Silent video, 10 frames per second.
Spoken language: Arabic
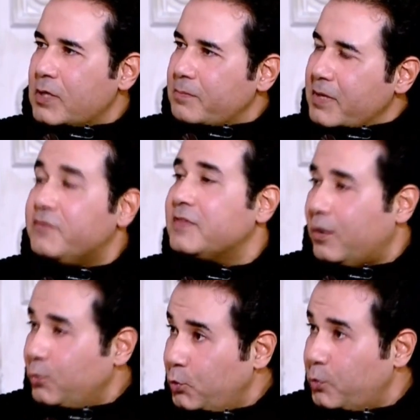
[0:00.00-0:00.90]

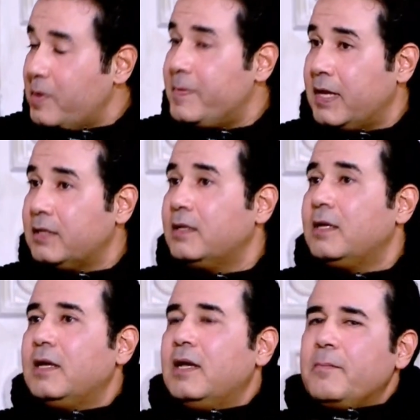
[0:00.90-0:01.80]
بيفتحوا له بيبان
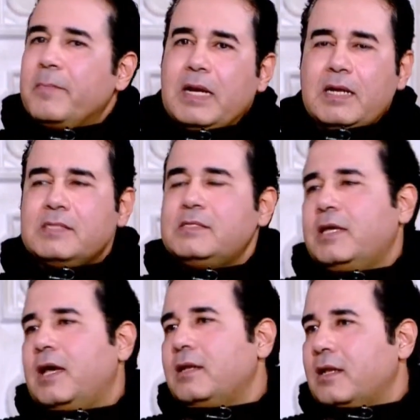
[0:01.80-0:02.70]
من الناس دي
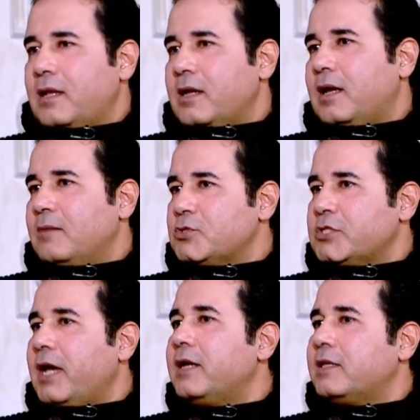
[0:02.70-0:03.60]
كان الله يرحمه
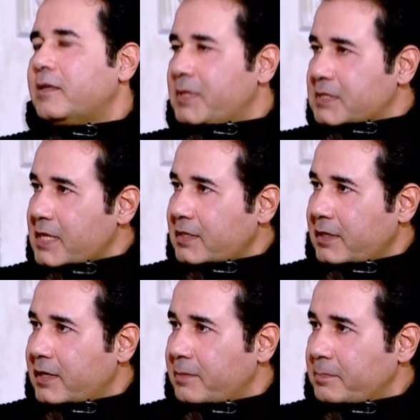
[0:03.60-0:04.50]
الشاعر الكبير سيد
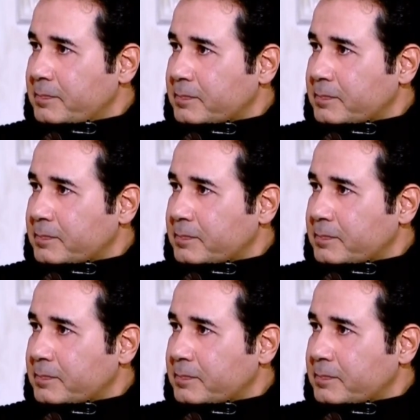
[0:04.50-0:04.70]
حجاب